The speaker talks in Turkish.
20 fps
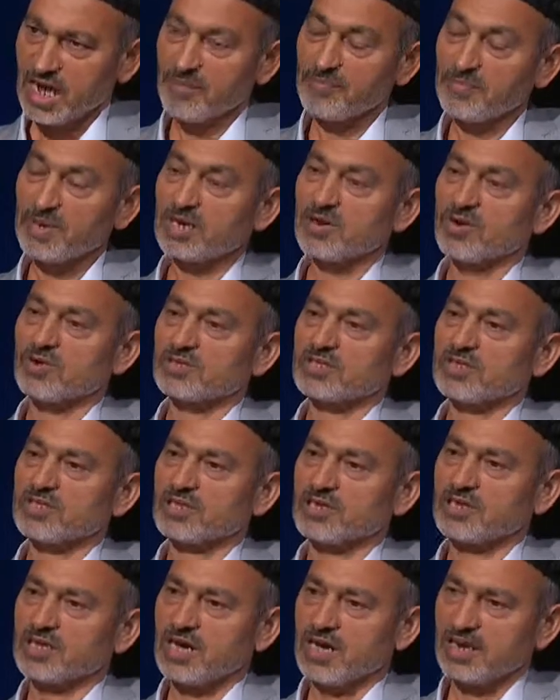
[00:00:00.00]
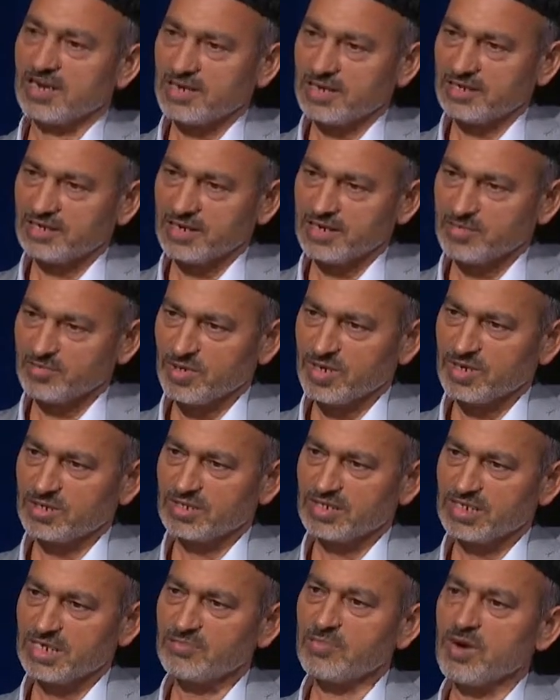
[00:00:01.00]
amel ortadan kalkacağı zaman,
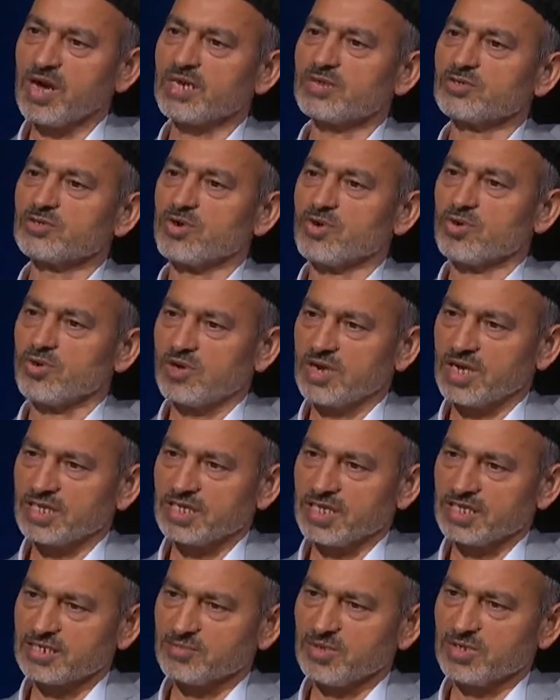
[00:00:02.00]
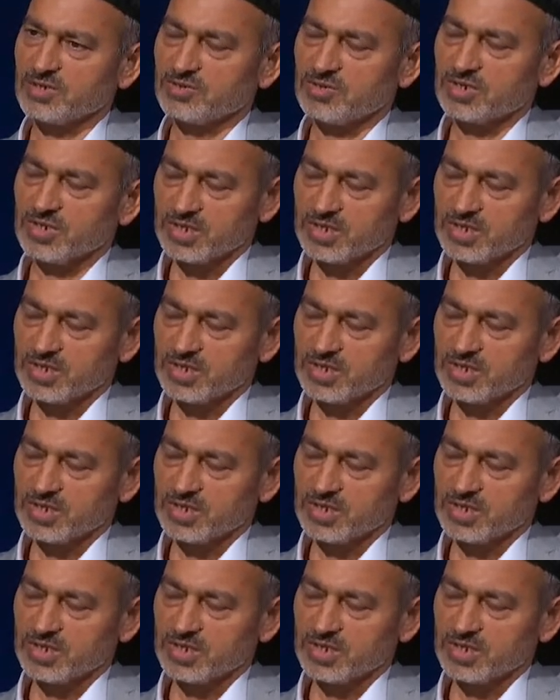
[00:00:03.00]
iman yok olacağı zaman